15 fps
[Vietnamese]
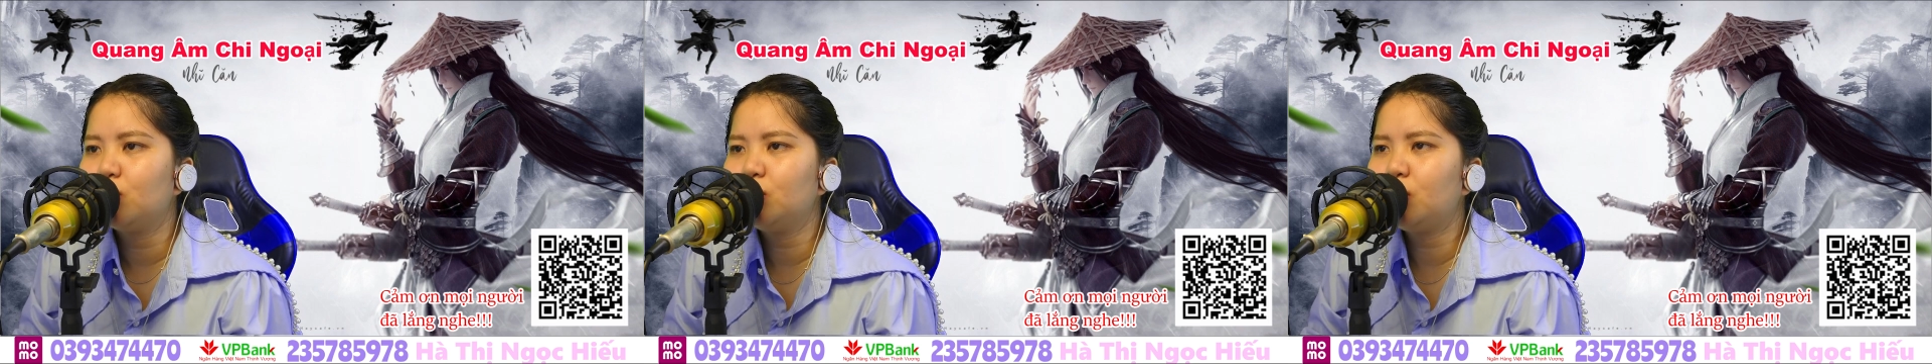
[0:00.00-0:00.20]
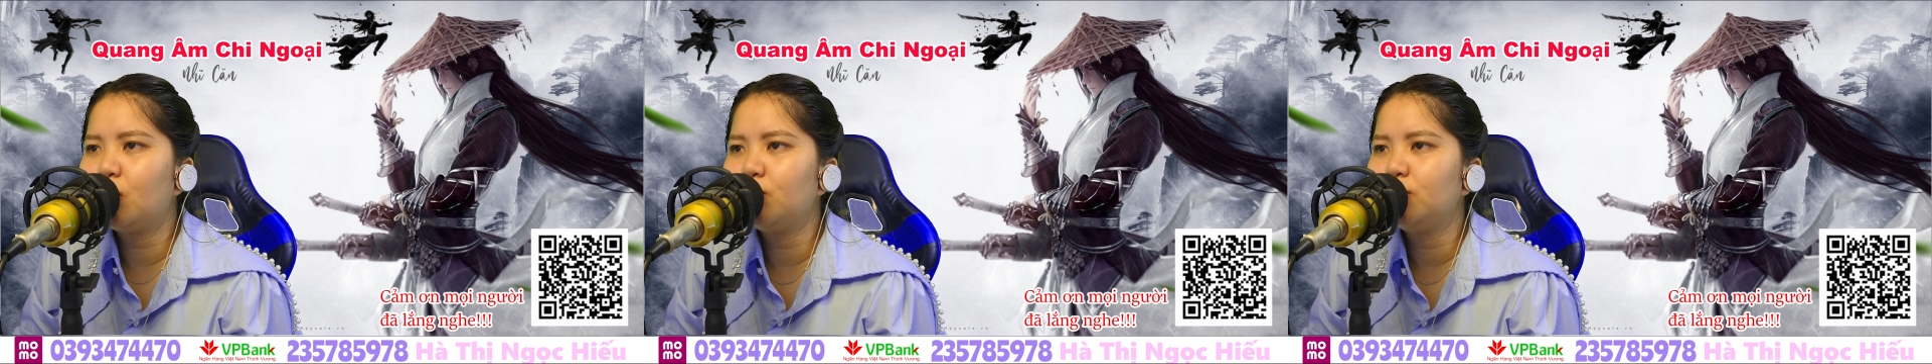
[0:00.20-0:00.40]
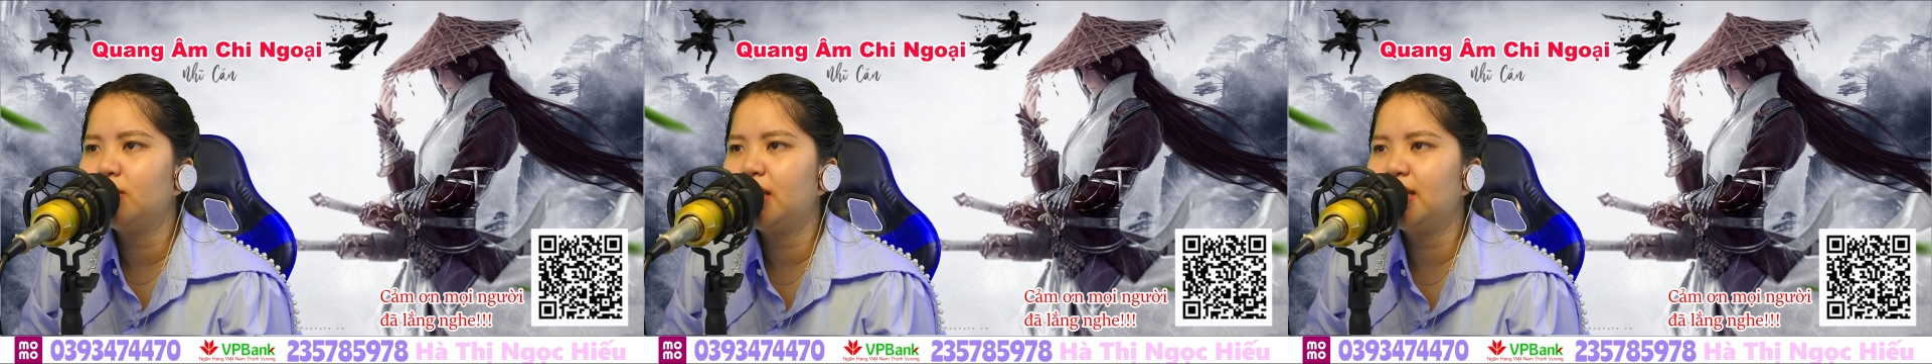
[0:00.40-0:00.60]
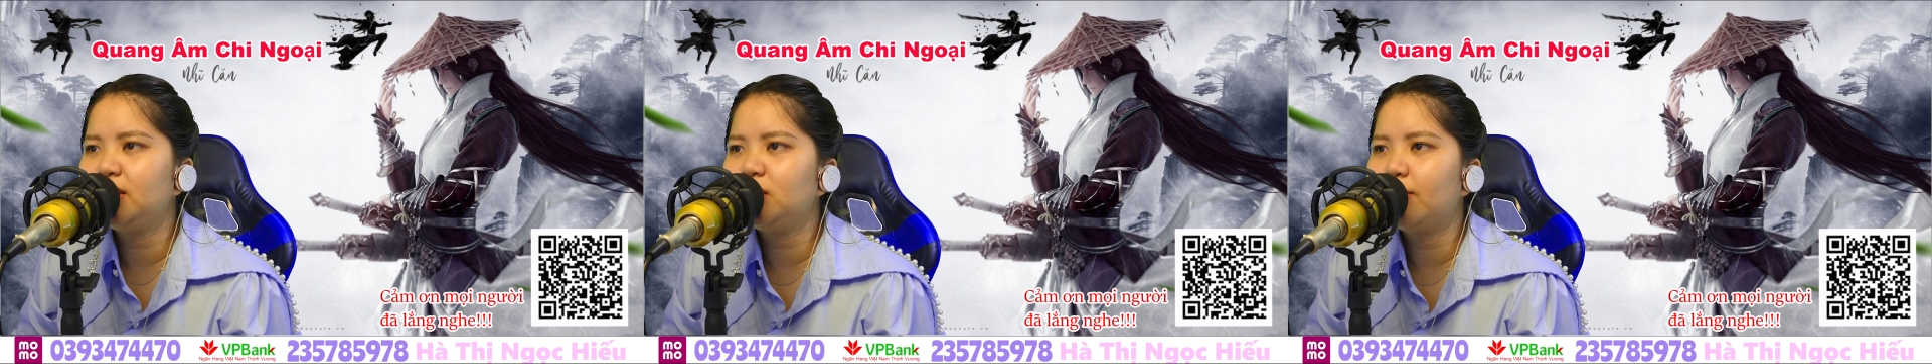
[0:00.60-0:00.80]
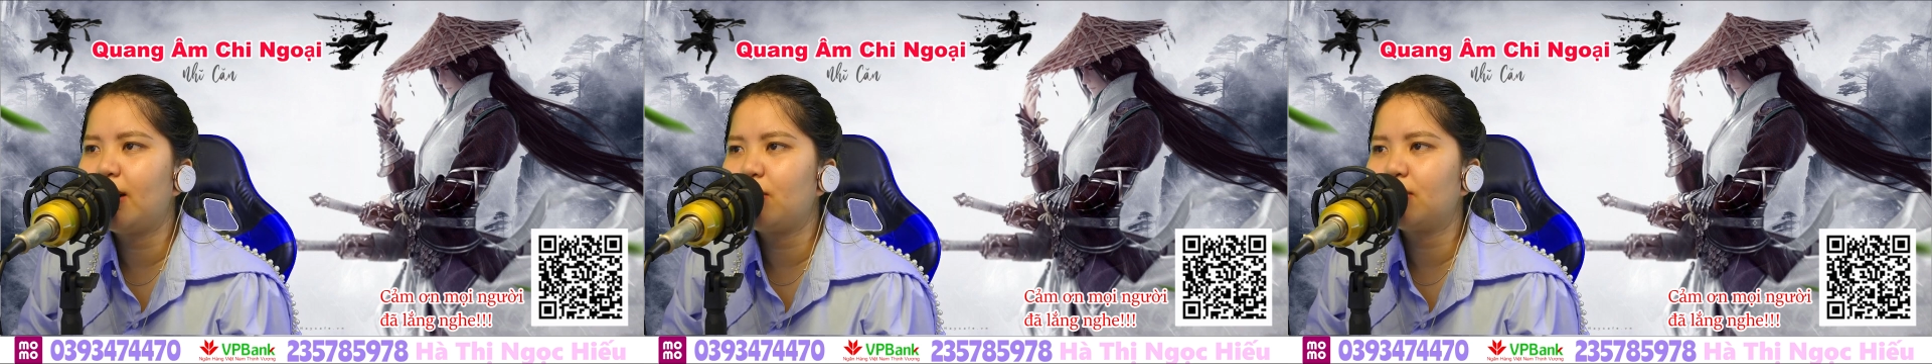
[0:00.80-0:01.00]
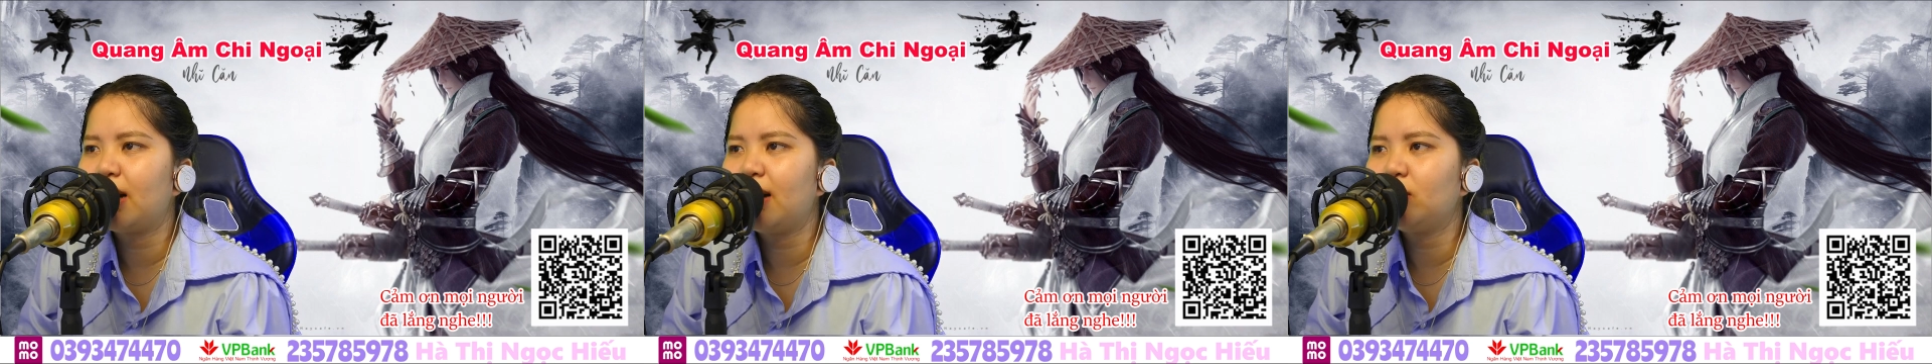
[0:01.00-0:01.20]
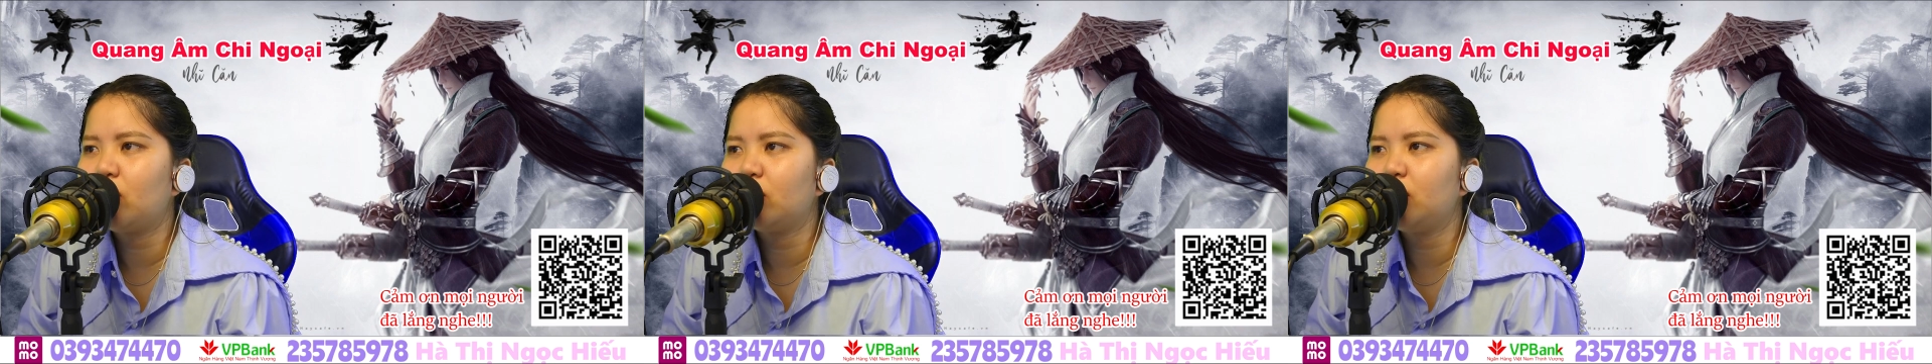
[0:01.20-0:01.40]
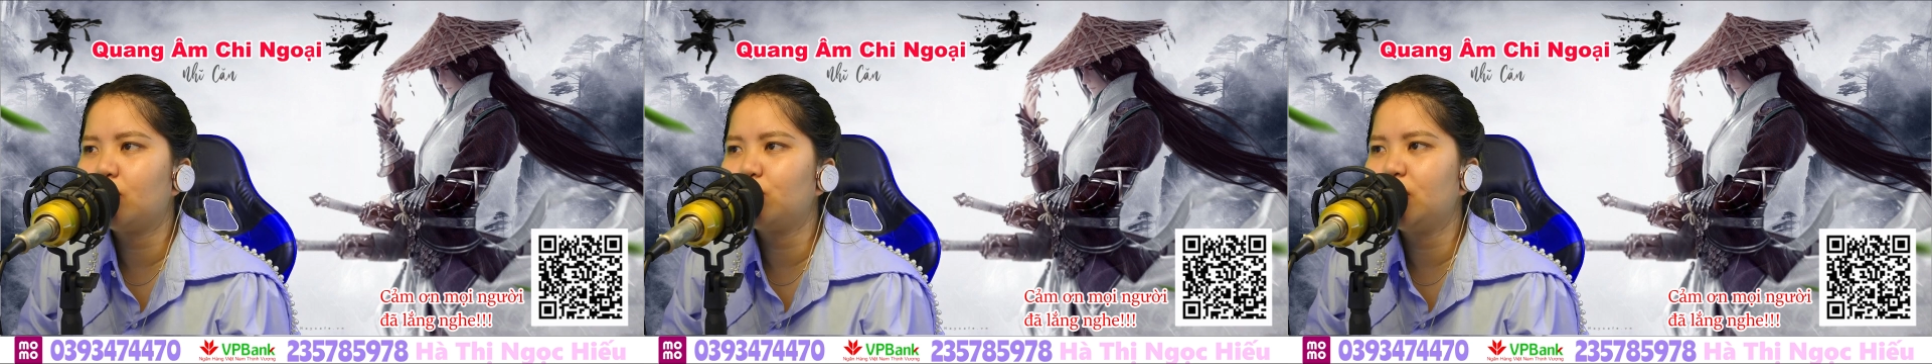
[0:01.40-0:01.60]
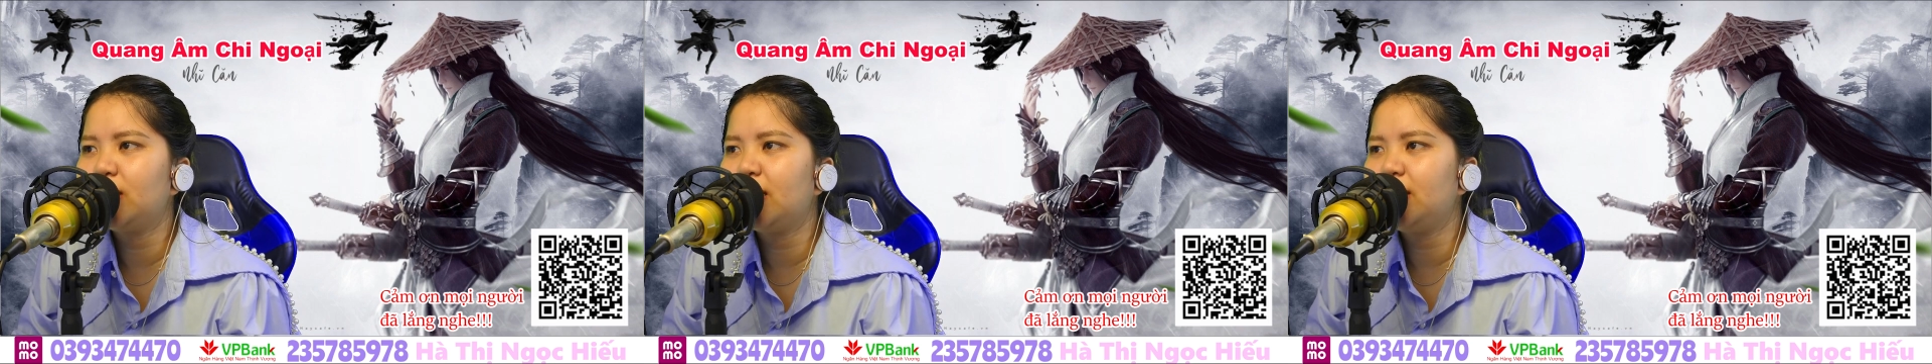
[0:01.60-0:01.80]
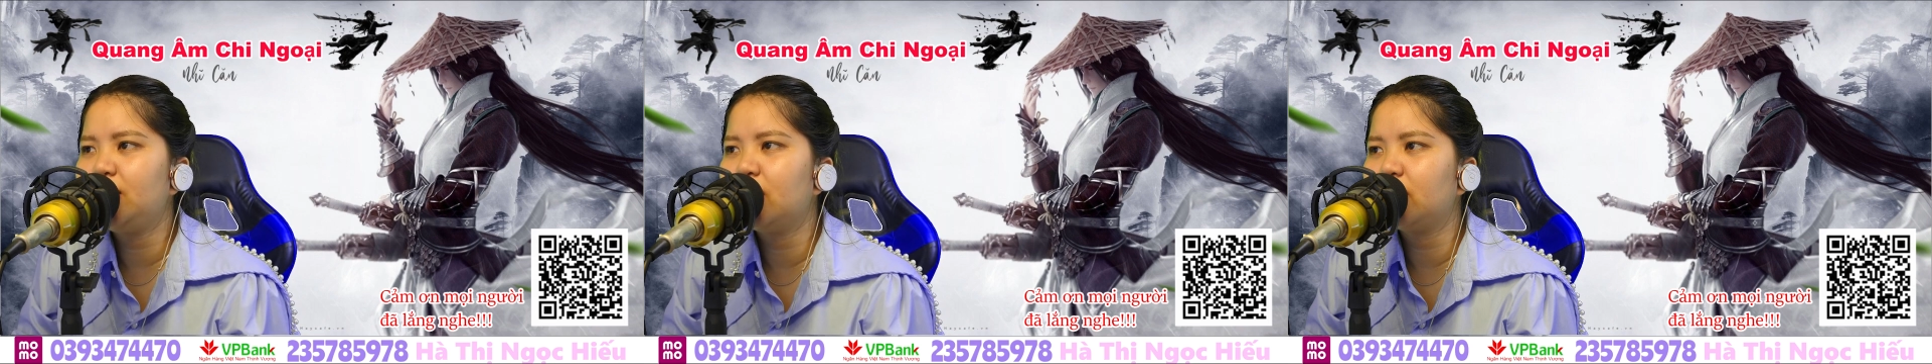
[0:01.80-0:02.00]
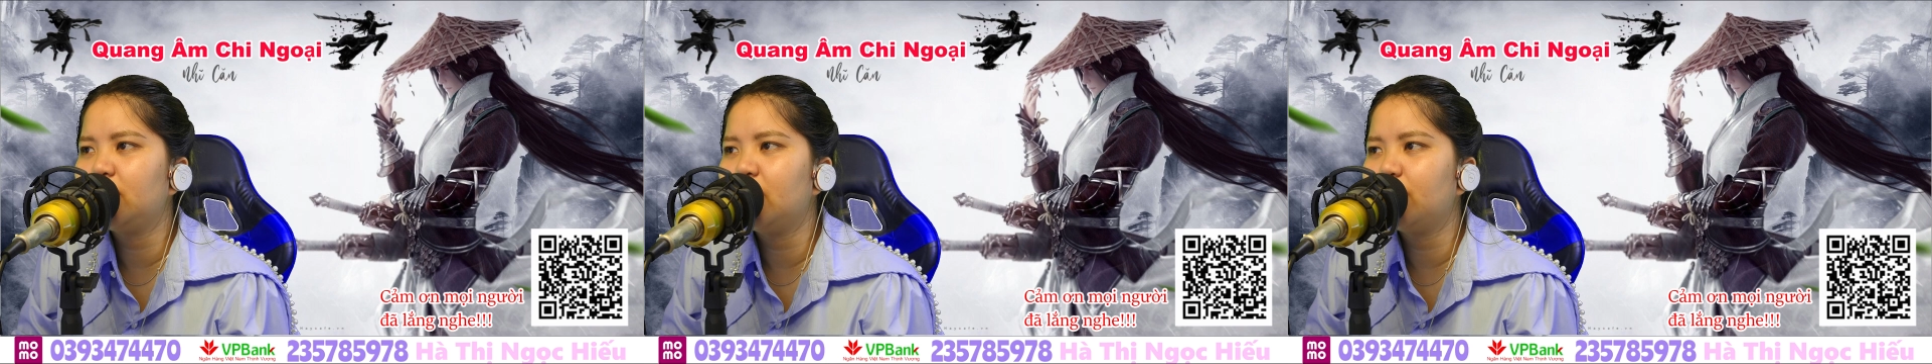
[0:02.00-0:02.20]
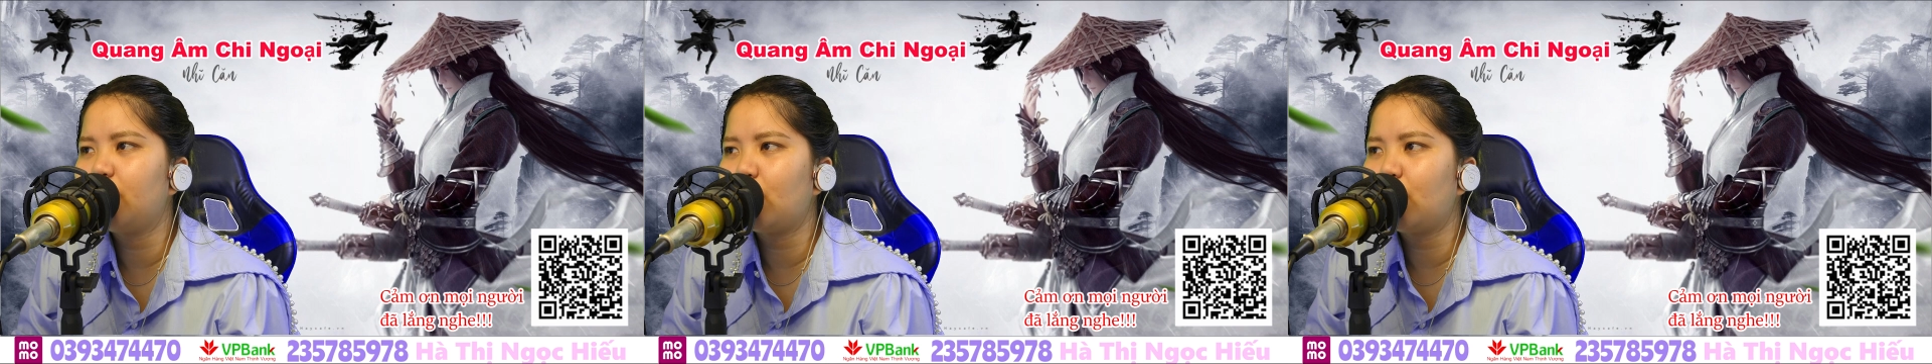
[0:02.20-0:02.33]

cuối cùng khiến cho bão cát khói độc nơi đây dần